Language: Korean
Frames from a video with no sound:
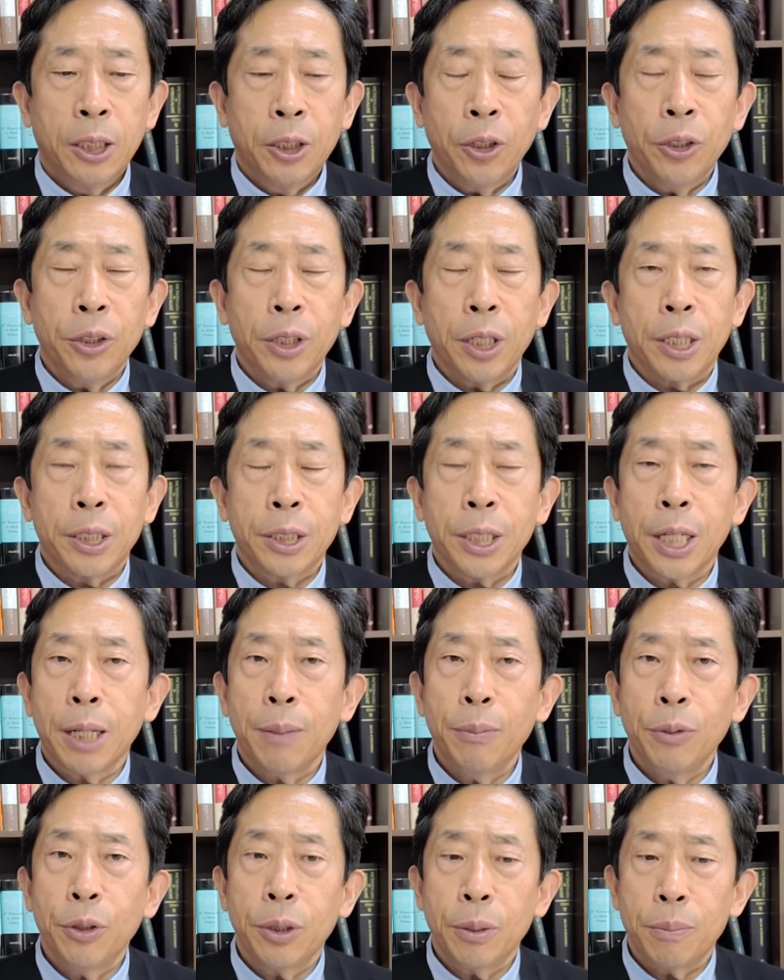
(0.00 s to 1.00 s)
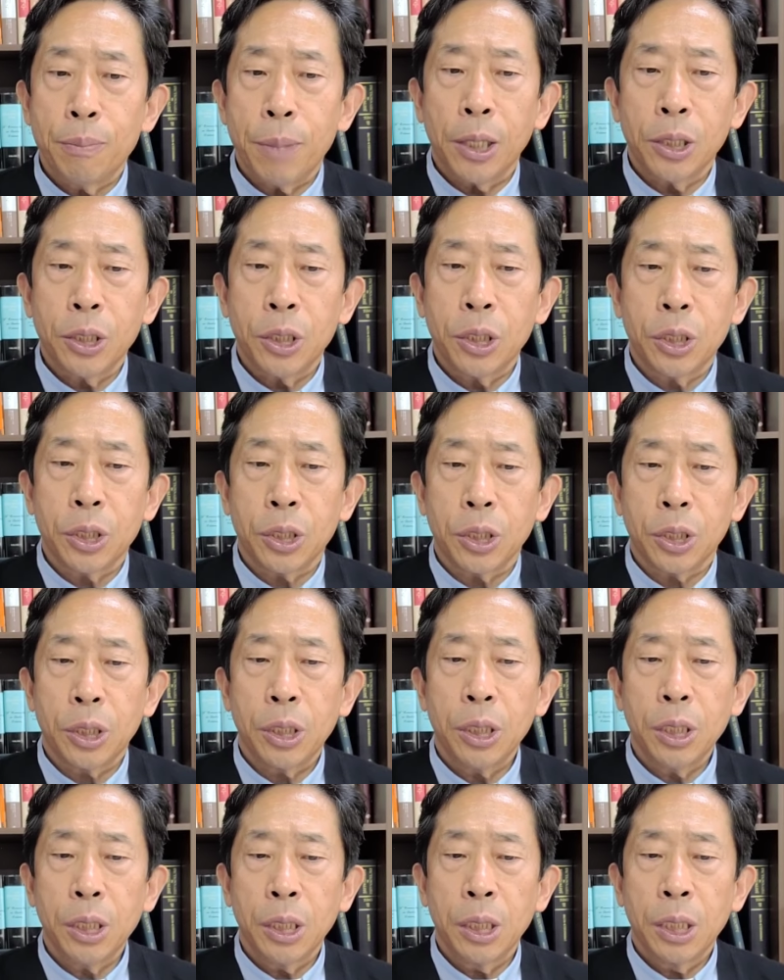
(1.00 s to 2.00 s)
그런데 사람들은
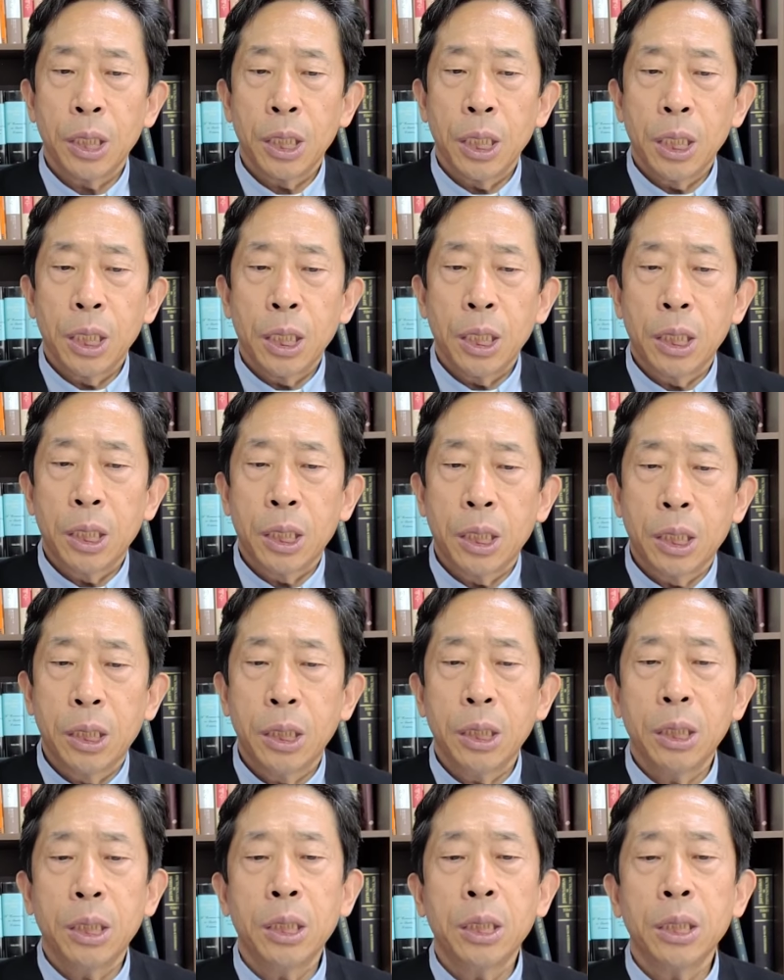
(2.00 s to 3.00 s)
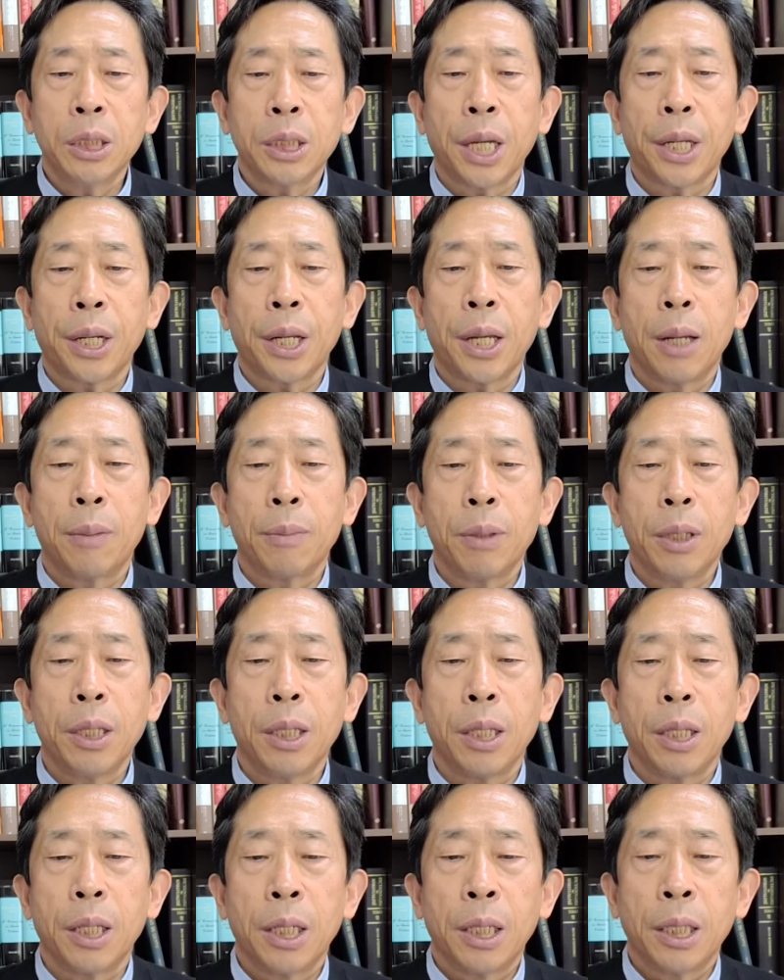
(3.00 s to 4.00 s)
마치 그
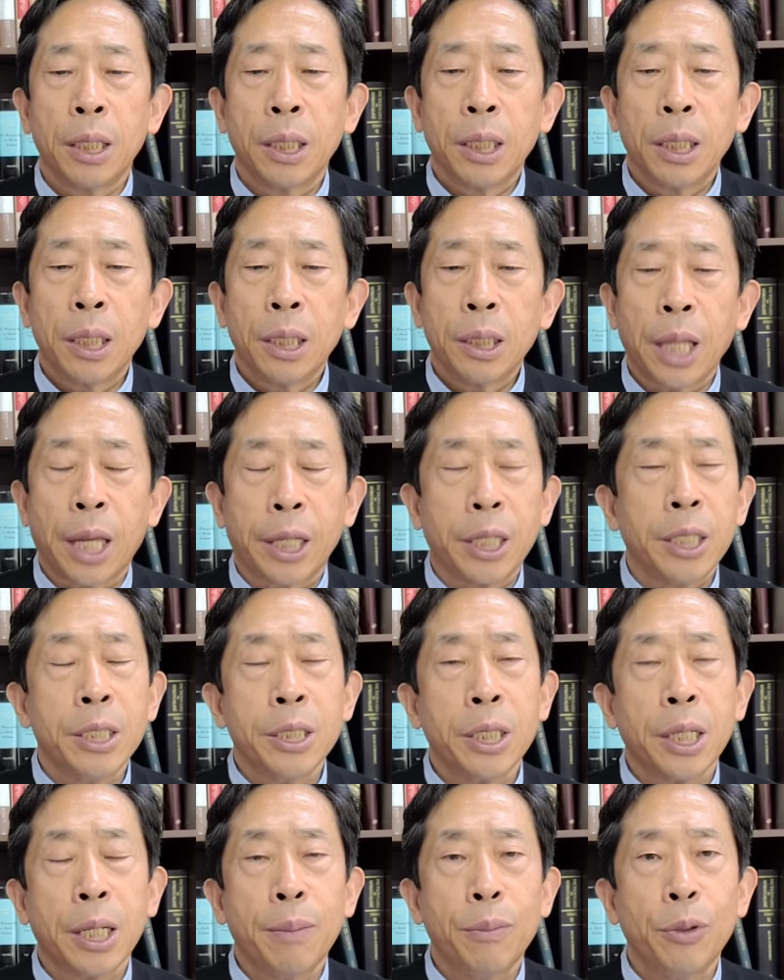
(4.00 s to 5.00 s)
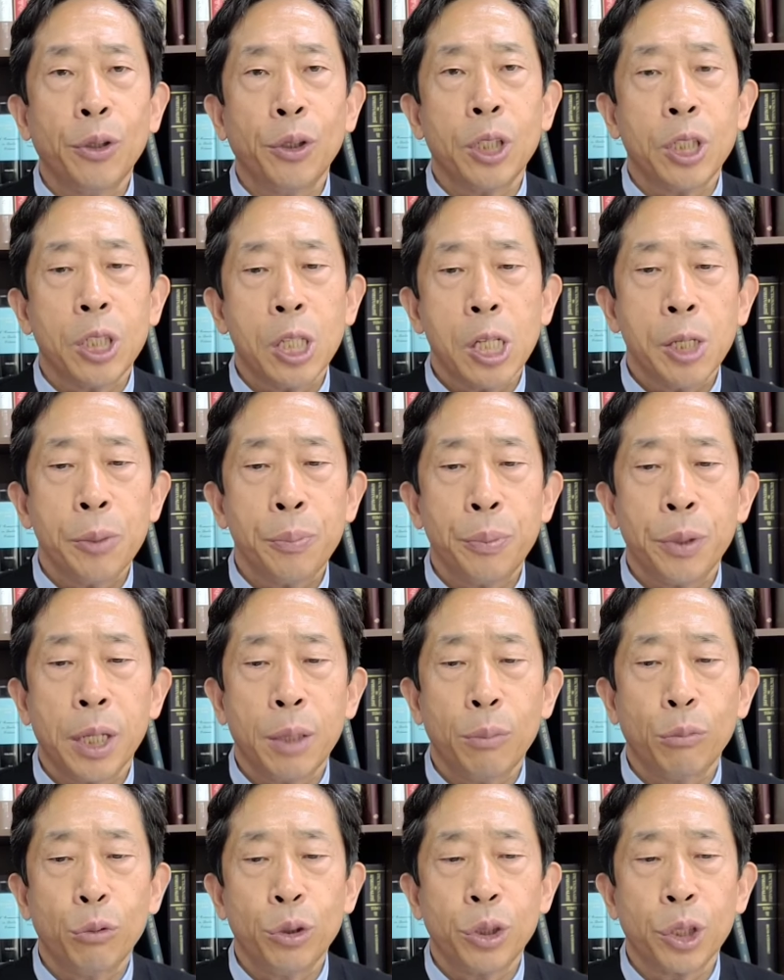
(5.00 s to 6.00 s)
사람이 다른 사람들이
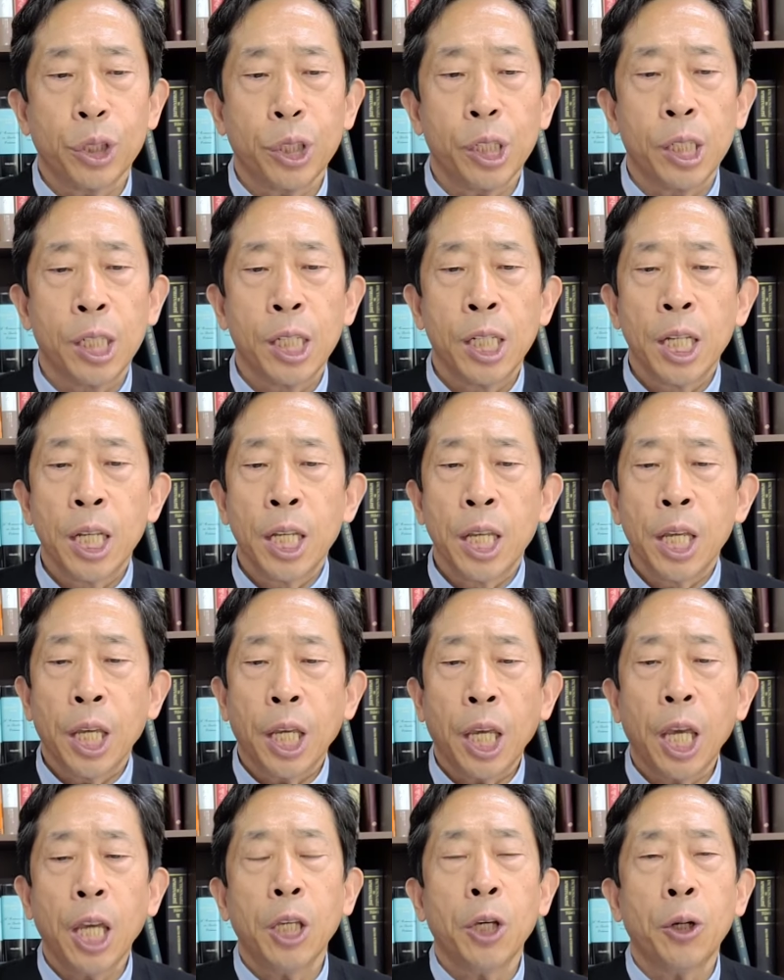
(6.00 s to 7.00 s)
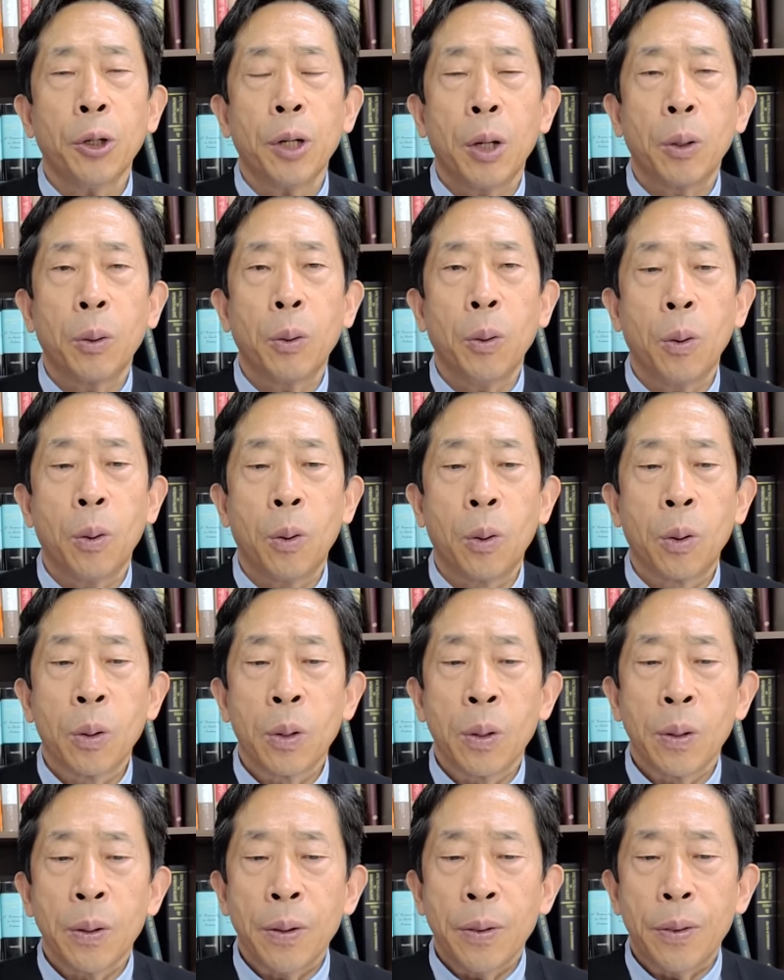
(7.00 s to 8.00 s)
실패한 문제를 해결하고
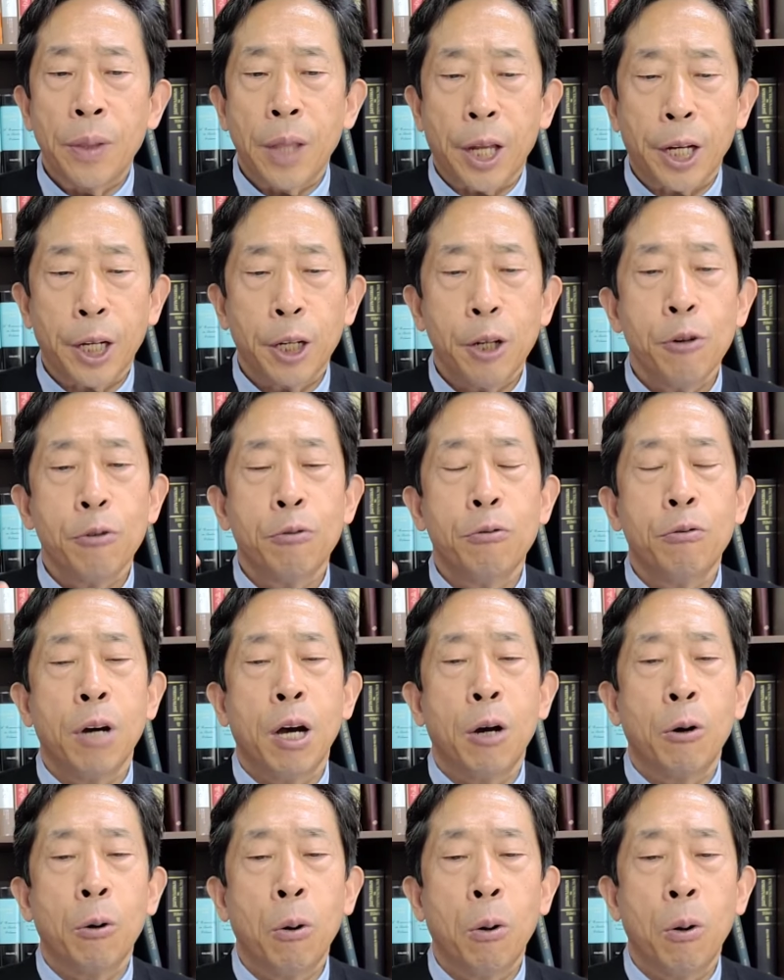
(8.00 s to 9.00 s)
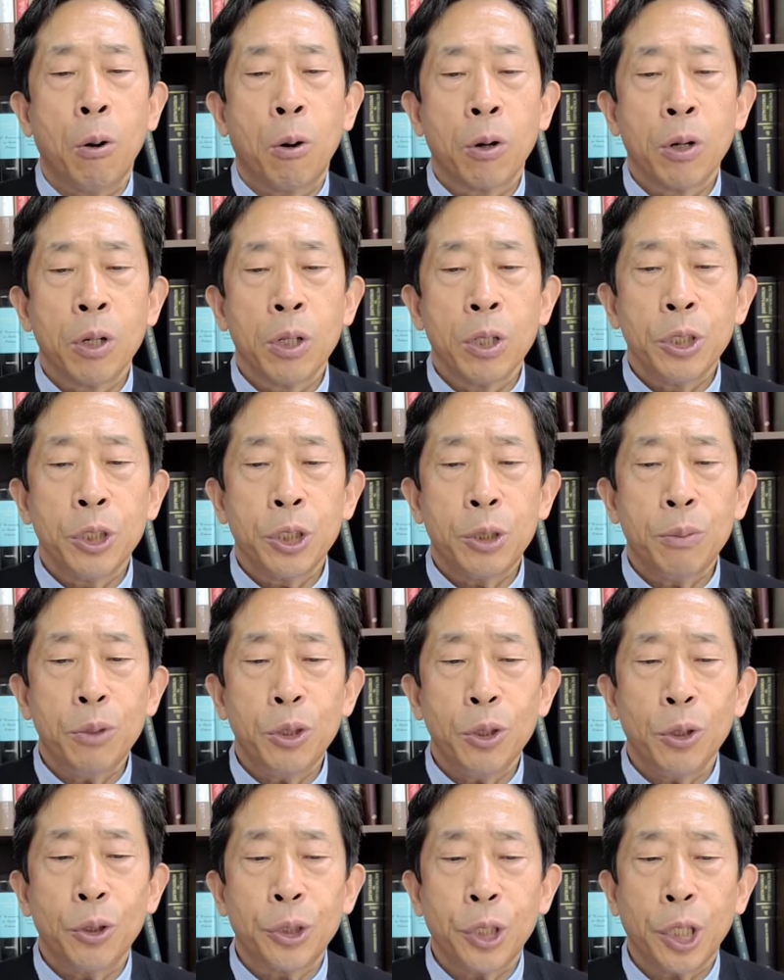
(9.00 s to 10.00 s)
나라를 구하고
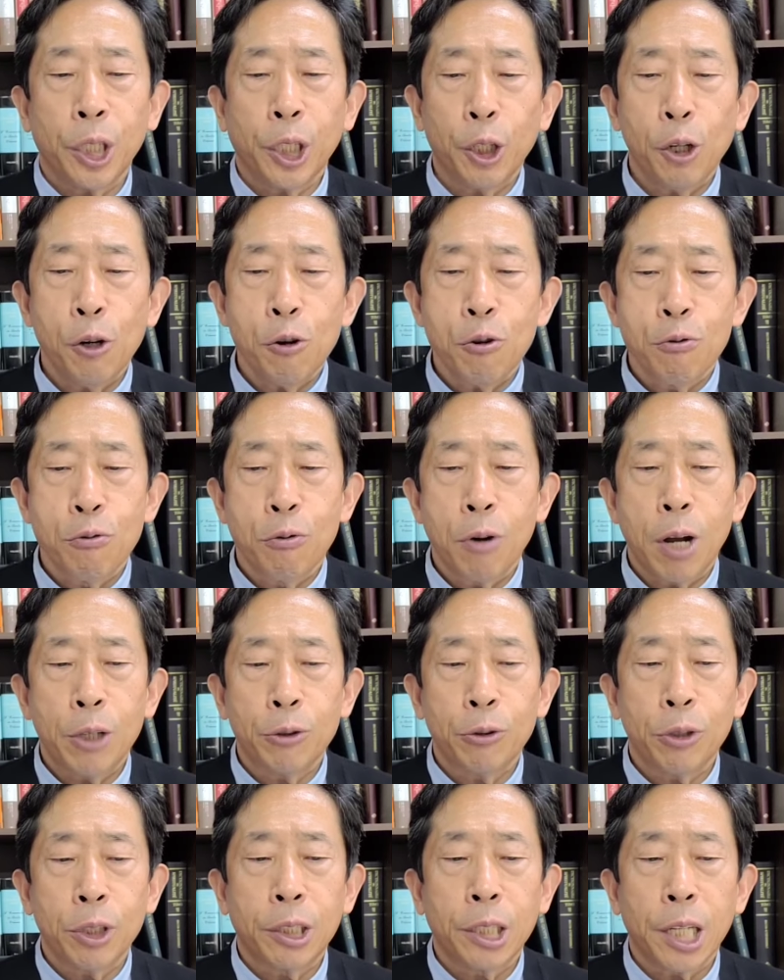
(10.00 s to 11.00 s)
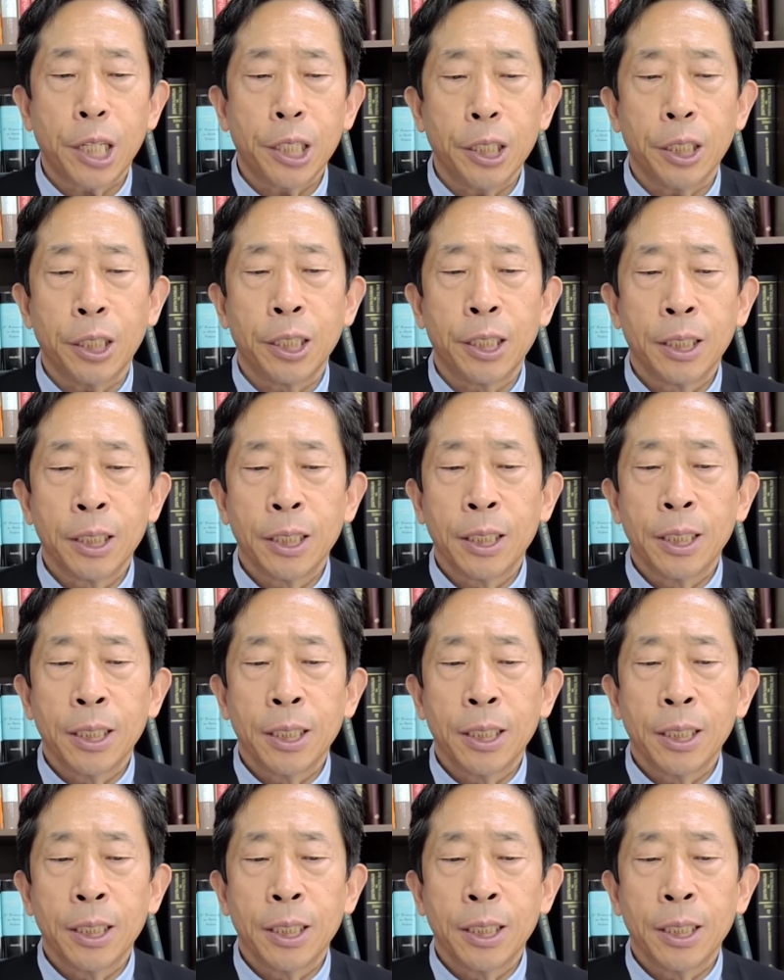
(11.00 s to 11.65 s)
심지어 세계를 구할 수 있다는